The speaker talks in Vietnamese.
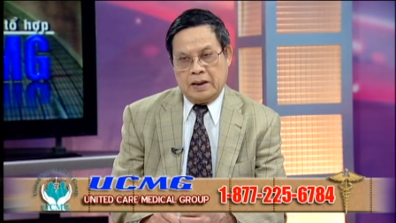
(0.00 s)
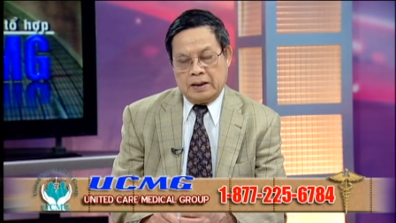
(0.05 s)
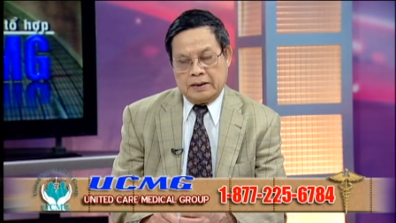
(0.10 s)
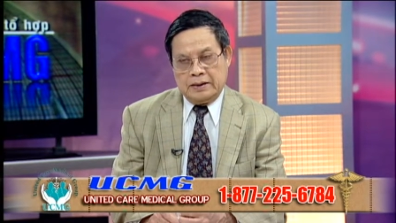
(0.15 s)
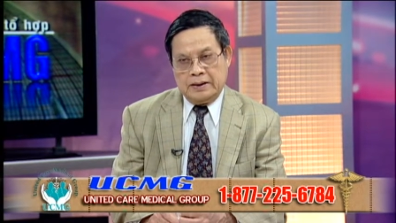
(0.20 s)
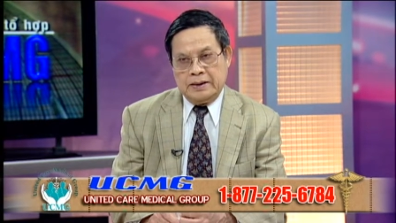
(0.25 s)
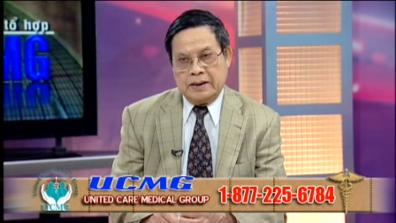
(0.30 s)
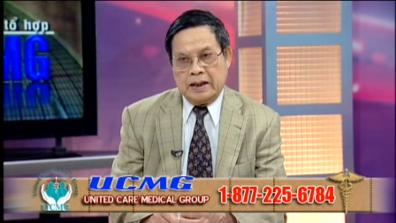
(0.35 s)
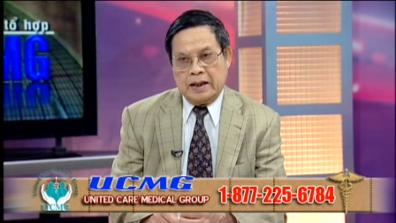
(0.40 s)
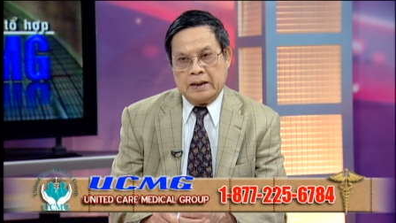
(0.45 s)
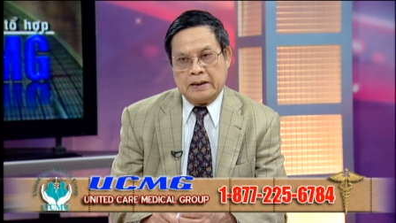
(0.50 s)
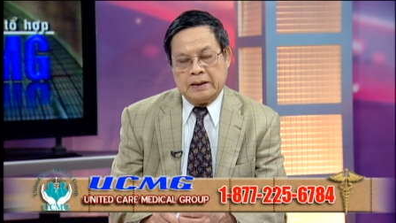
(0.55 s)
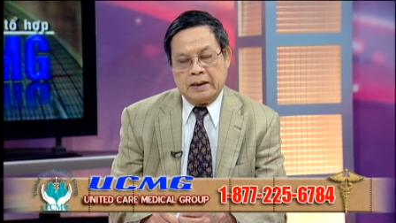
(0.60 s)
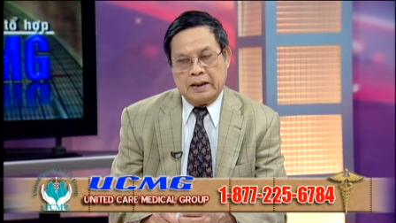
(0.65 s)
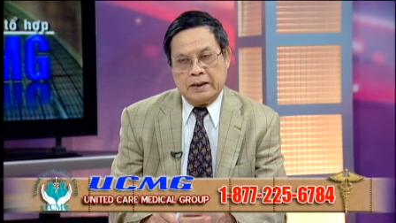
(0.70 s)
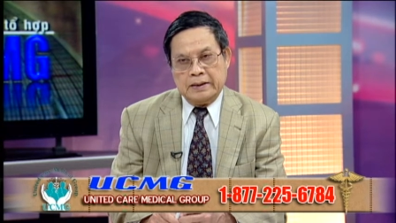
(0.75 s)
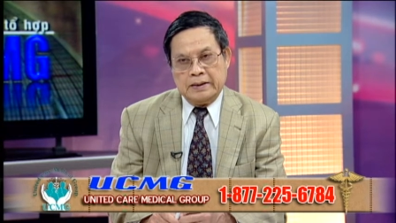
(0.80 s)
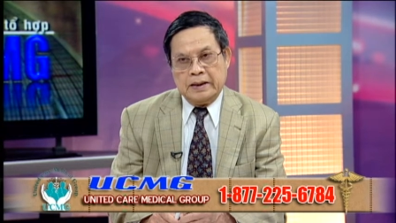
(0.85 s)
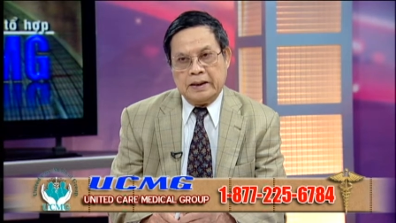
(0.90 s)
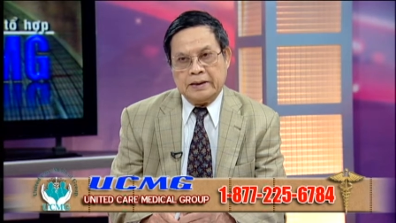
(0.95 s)
khán thính giả
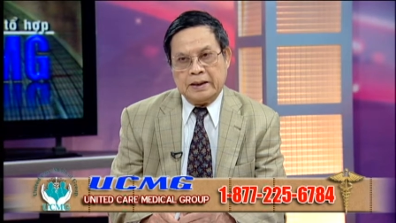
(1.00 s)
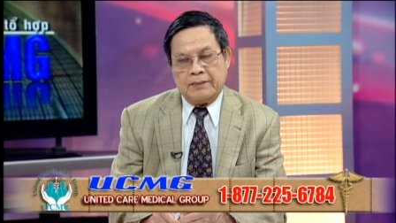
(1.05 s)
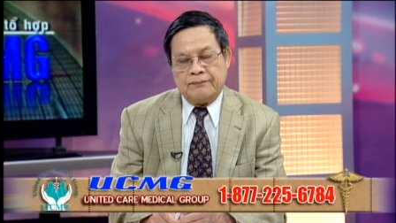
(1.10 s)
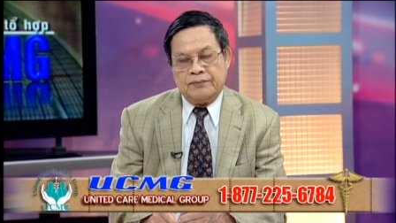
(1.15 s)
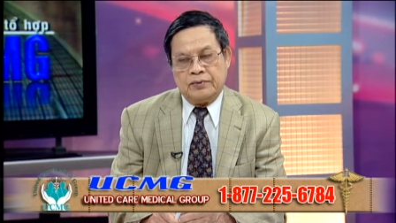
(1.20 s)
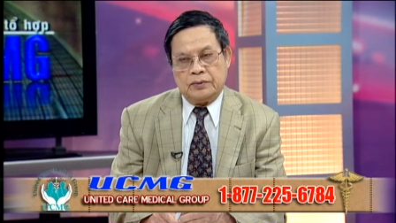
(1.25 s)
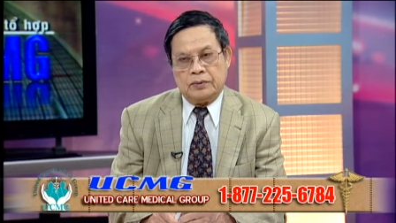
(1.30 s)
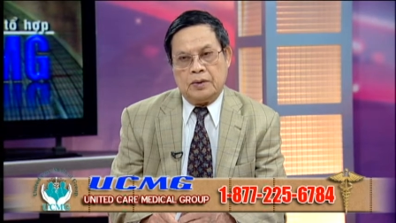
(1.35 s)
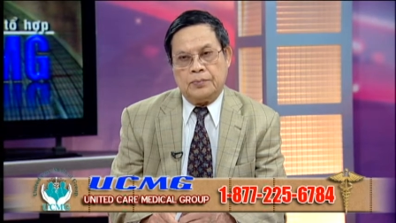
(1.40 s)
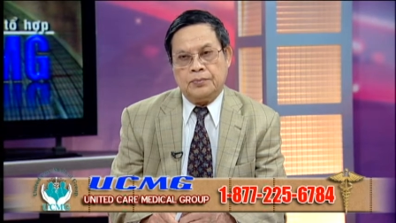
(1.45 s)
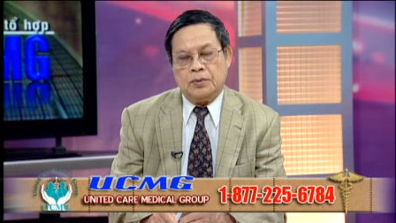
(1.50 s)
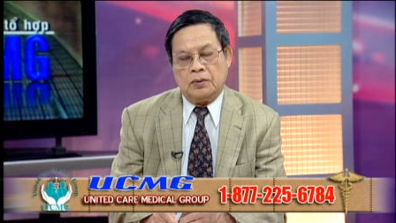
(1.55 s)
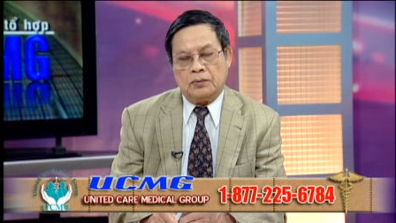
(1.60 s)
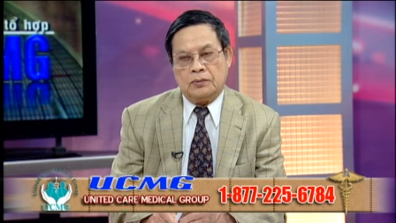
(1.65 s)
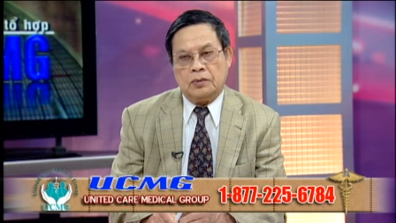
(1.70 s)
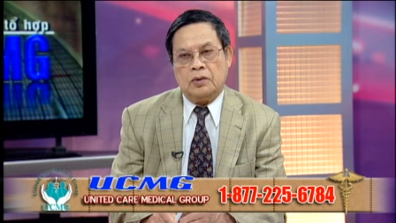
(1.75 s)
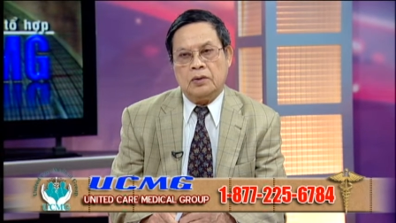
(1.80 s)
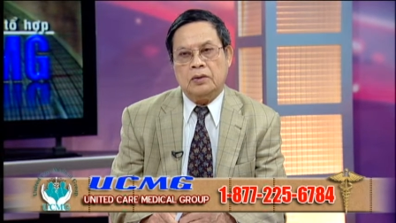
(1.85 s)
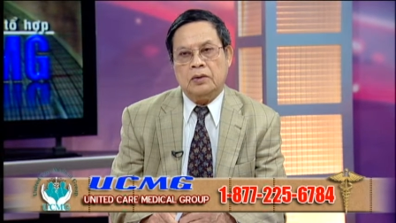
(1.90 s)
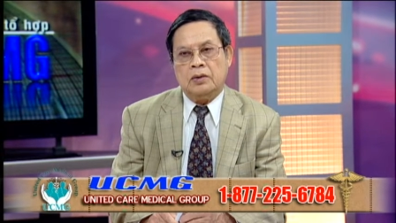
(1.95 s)
đã gia nhập vào tập chúng
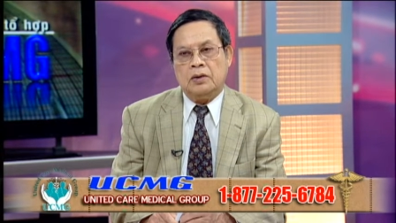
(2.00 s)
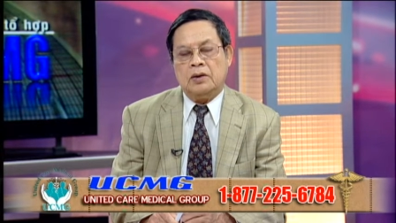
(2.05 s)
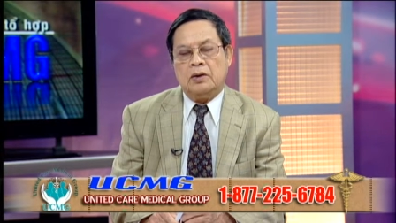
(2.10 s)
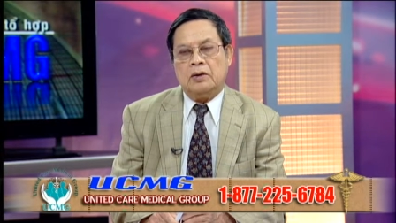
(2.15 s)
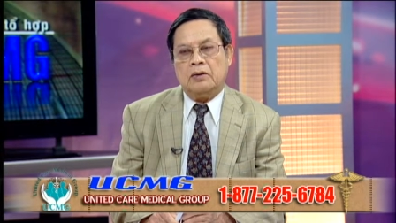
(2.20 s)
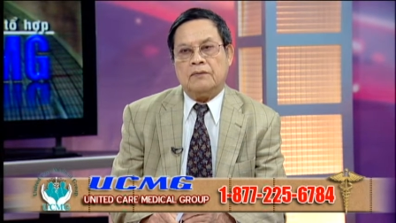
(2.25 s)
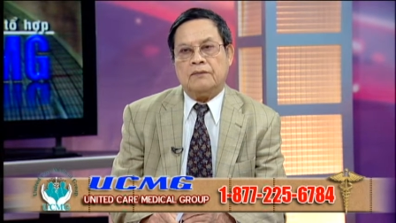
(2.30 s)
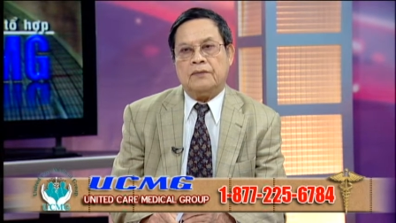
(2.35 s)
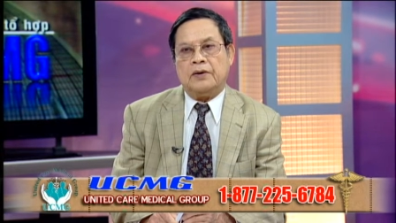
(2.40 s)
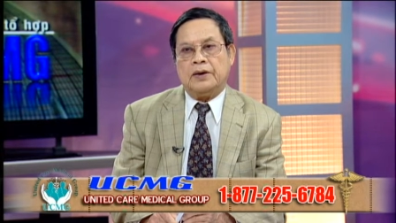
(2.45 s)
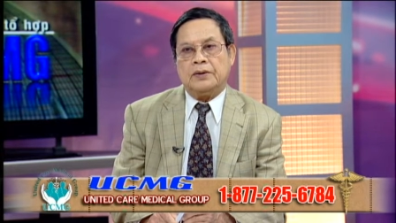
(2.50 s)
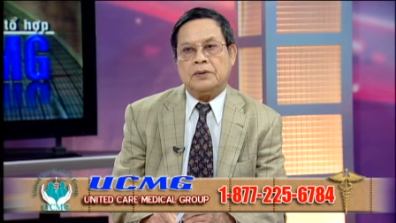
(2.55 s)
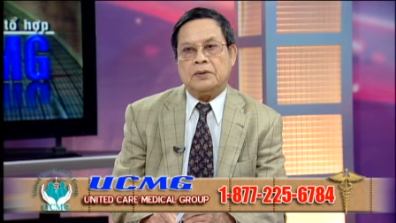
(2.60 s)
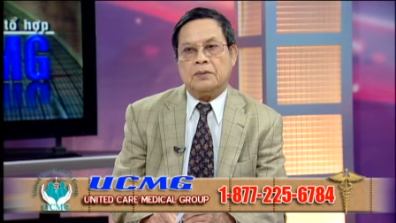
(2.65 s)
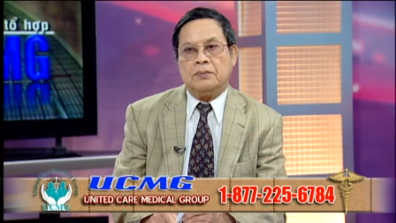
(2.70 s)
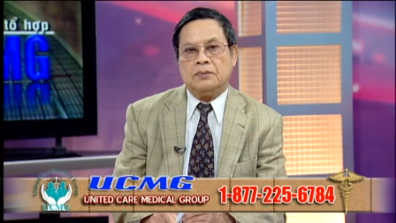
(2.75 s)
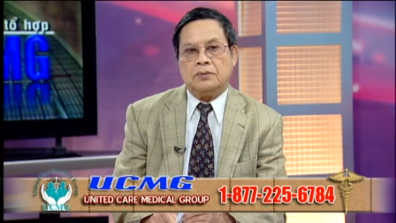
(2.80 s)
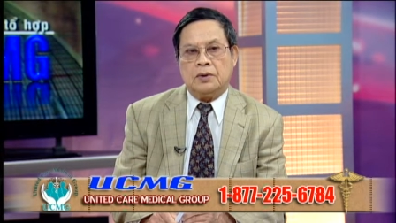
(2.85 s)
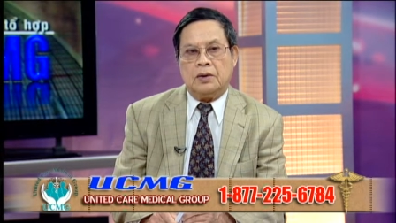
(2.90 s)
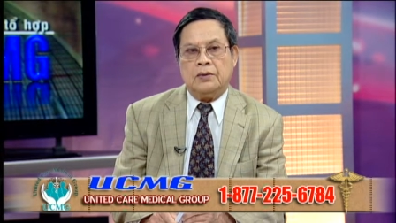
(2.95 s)
tôi và
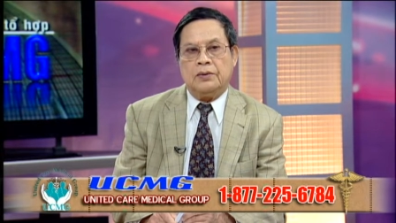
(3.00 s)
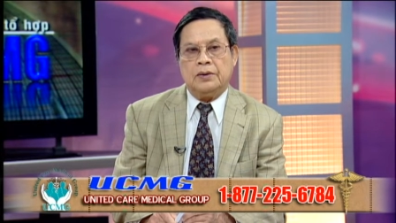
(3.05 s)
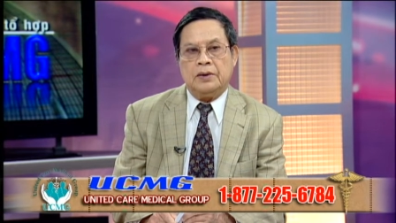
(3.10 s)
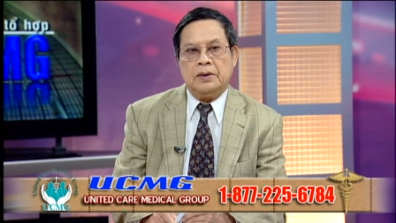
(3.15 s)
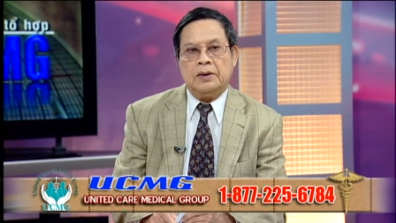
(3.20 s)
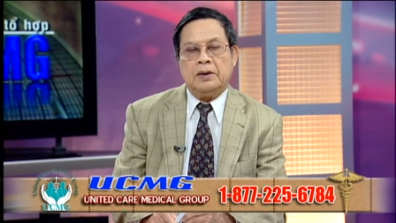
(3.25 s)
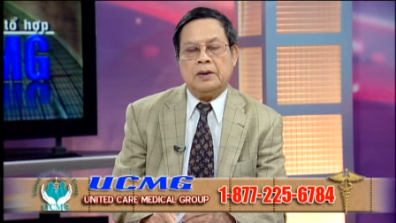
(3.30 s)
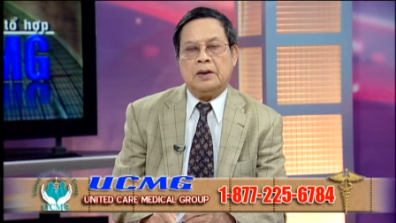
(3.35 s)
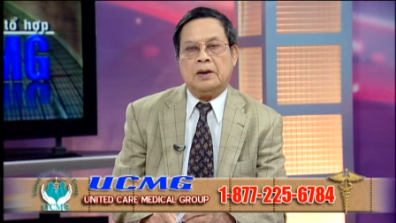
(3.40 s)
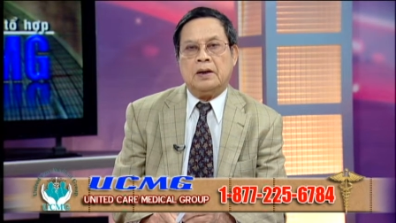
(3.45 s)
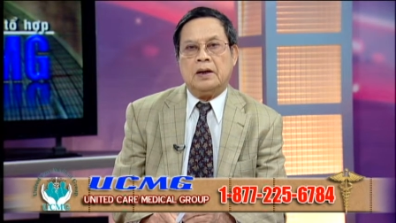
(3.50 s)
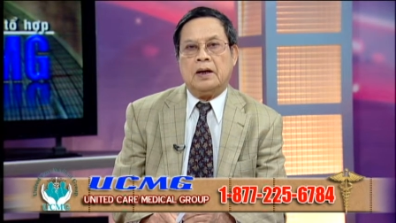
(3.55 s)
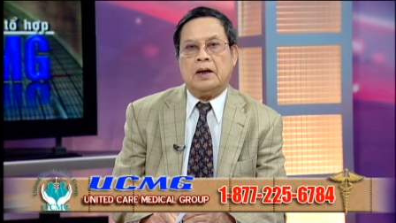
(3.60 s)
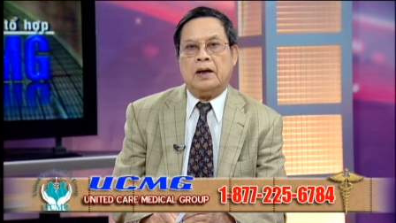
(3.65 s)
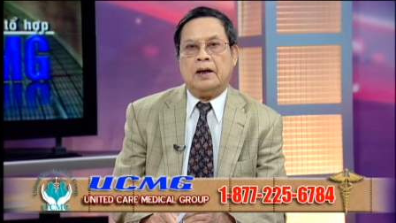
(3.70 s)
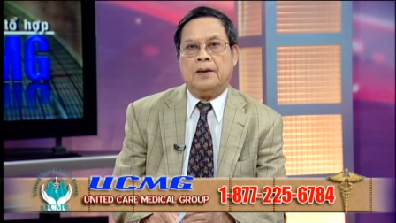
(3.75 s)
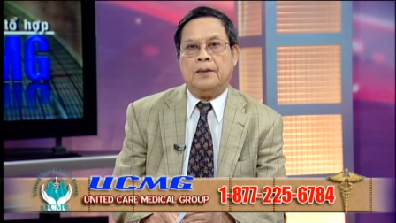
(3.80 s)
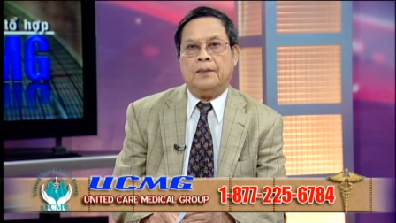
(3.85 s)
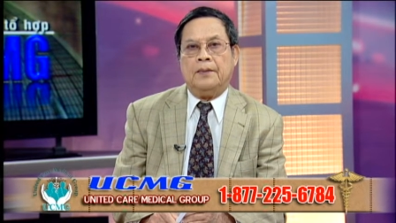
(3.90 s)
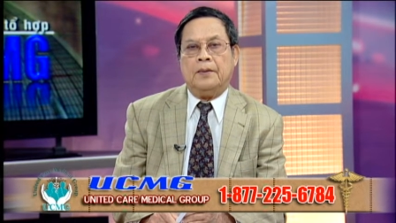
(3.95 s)
chúng tôi à,